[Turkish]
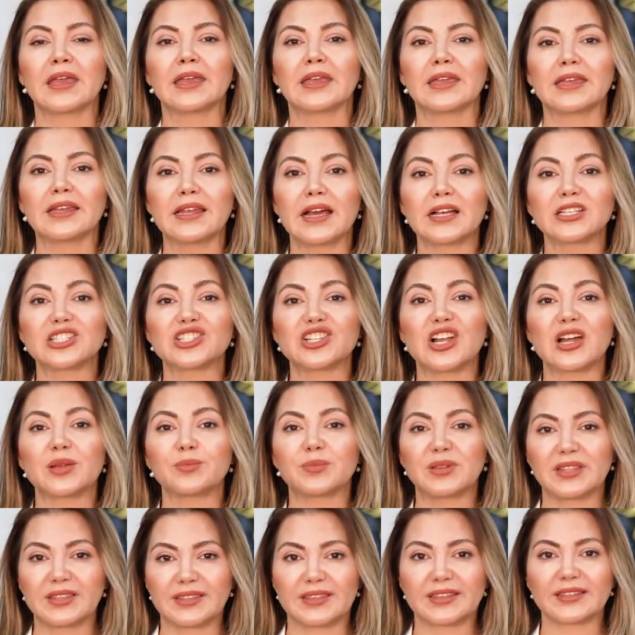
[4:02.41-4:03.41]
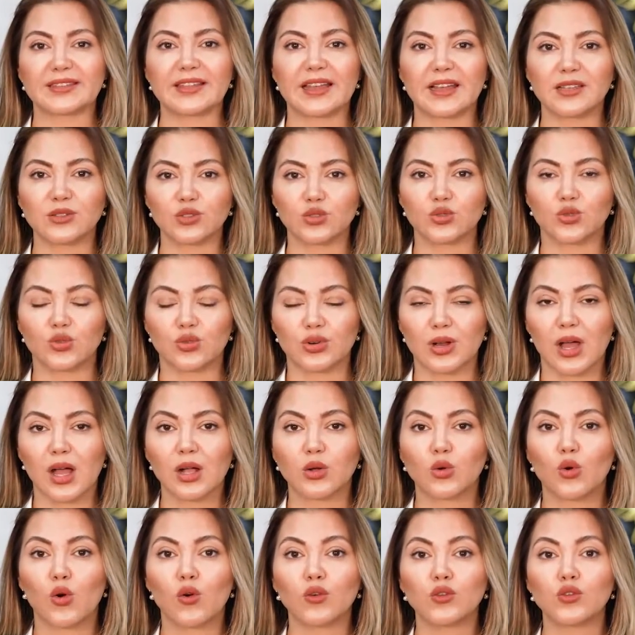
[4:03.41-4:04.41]
İlaçlar bittikten sonra
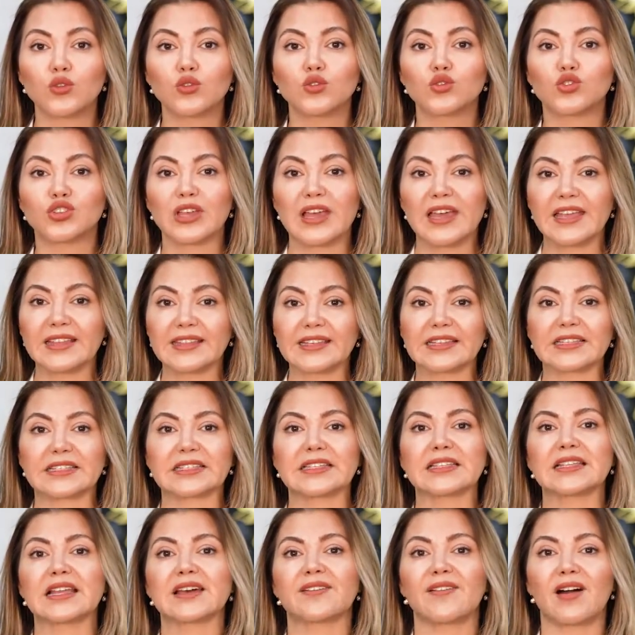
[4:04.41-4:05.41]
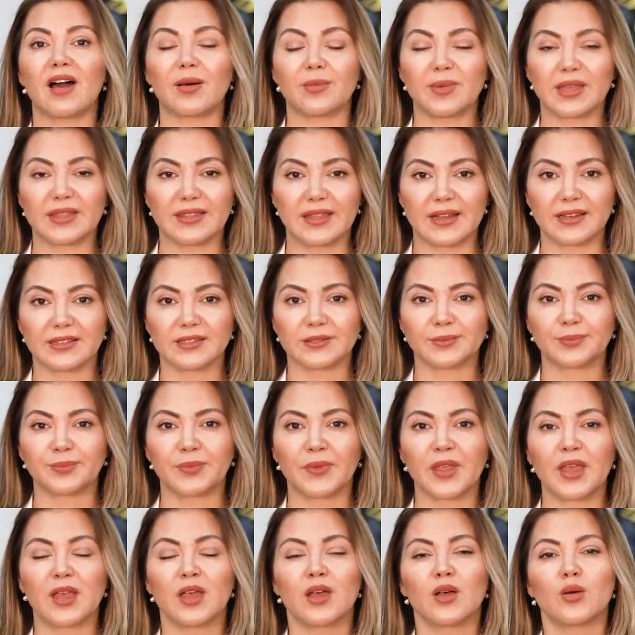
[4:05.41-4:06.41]
koruyucu etkisi devam eder.
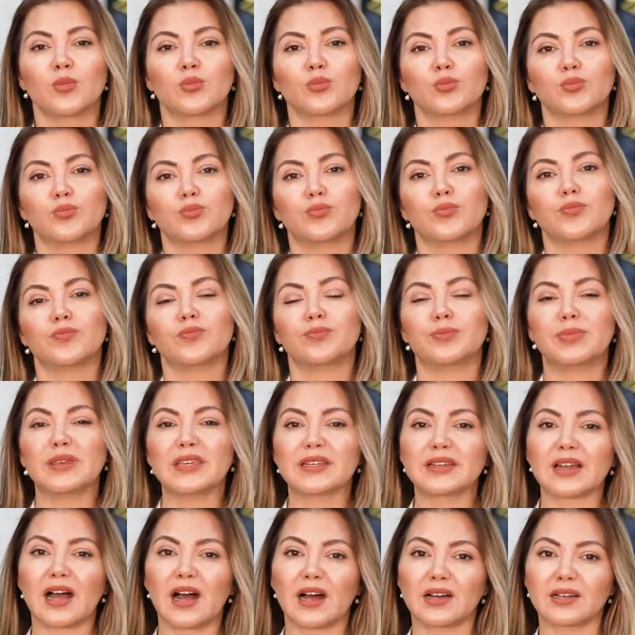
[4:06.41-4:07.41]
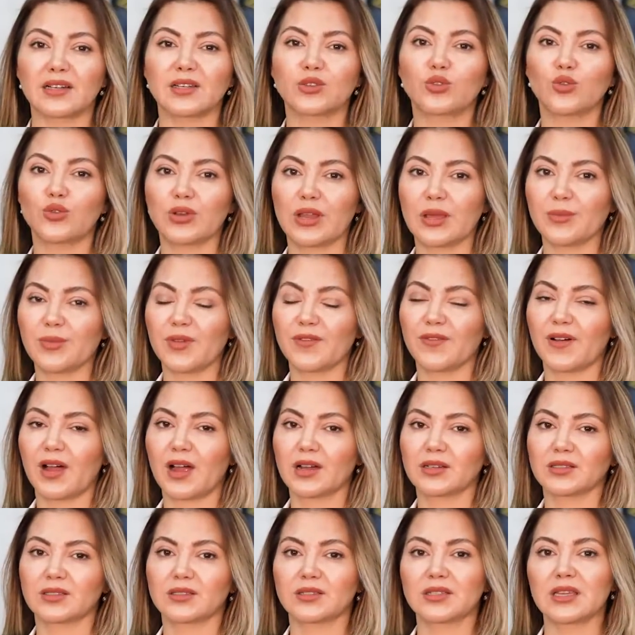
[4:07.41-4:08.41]
Bir ara dönemi
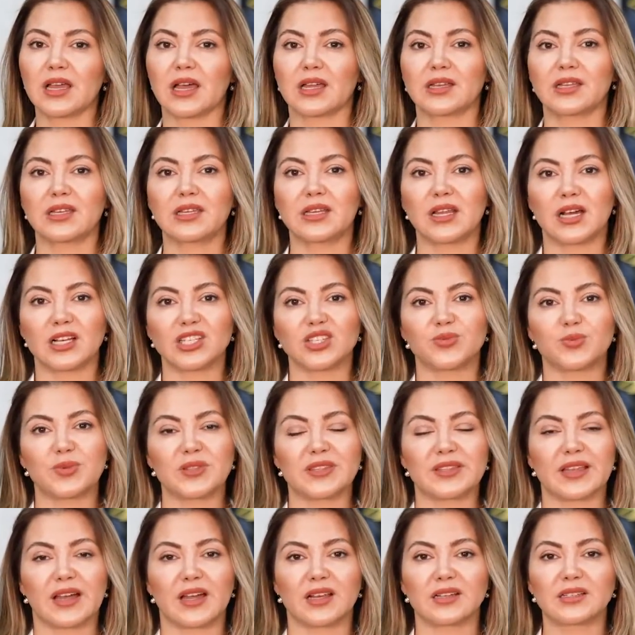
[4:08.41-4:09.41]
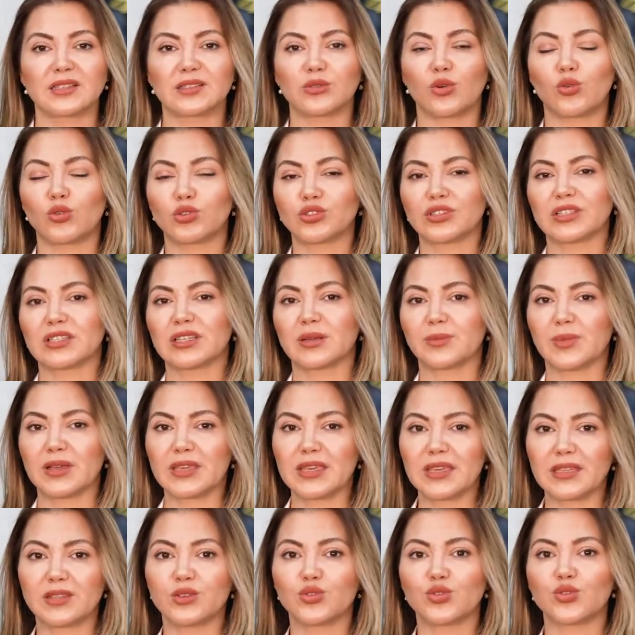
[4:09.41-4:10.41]
vardır. Yani ilaç biter, ortalama
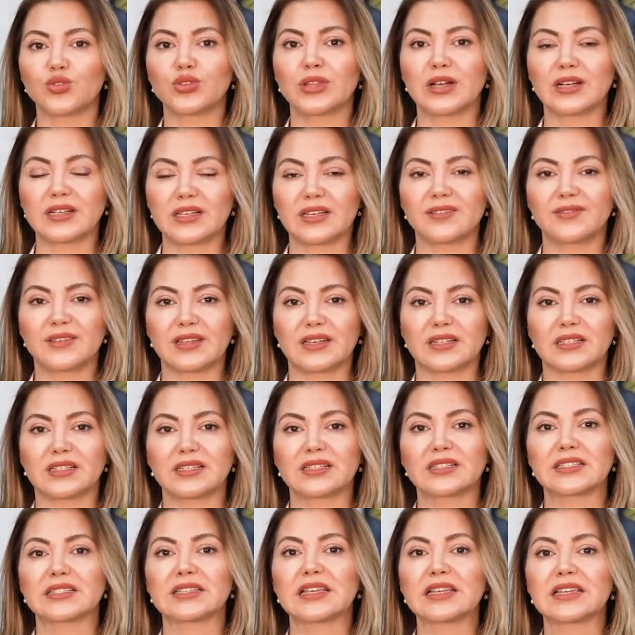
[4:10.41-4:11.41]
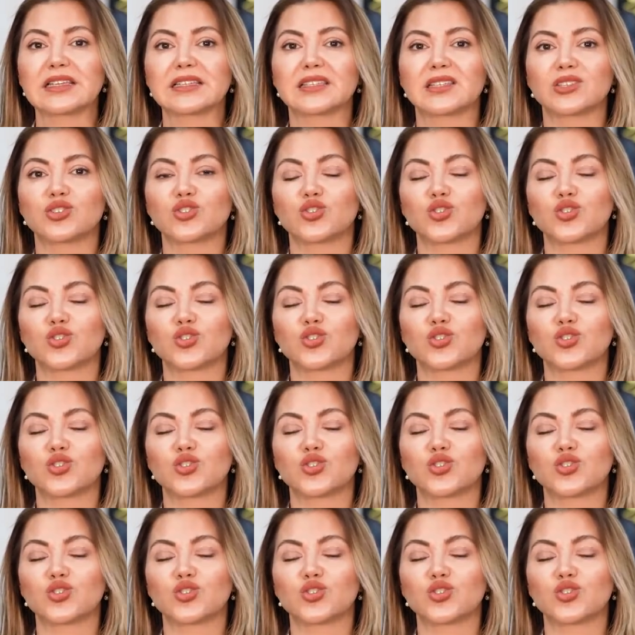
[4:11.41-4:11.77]
7 gün ara verilir. 8.